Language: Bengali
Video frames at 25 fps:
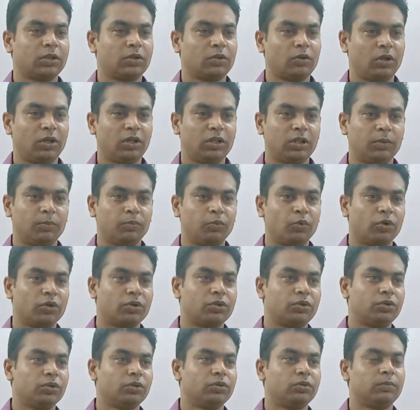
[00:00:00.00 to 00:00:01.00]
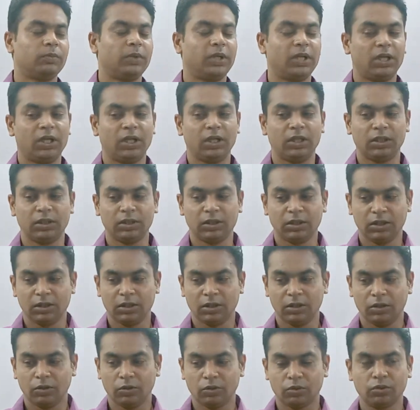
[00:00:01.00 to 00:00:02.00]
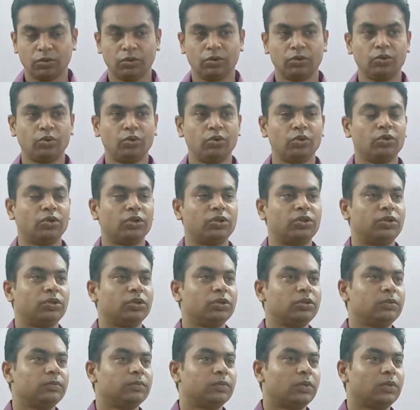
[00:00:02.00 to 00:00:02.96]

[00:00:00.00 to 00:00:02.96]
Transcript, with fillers: কলেজে পড়ছো বা নতুন শুরু করছো